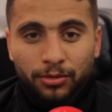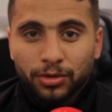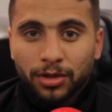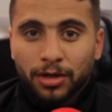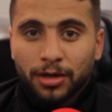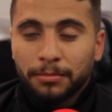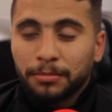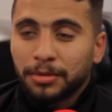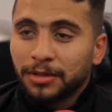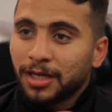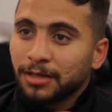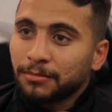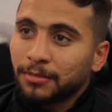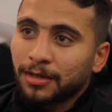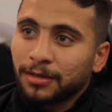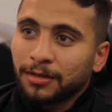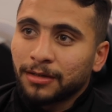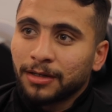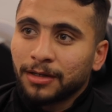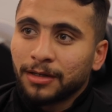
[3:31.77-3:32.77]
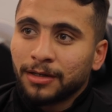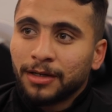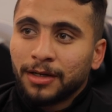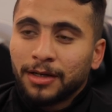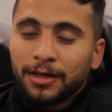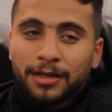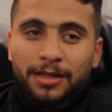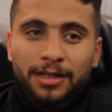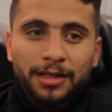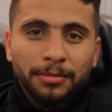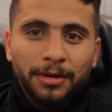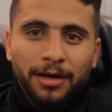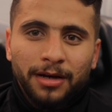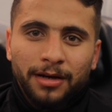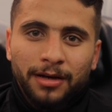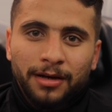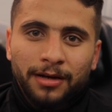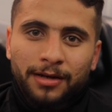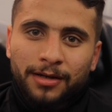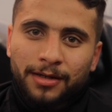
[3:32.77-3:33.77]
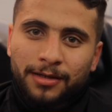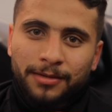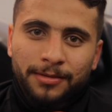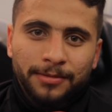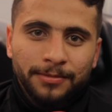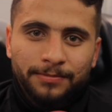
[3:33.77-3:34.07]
ويا رب دايما نبقى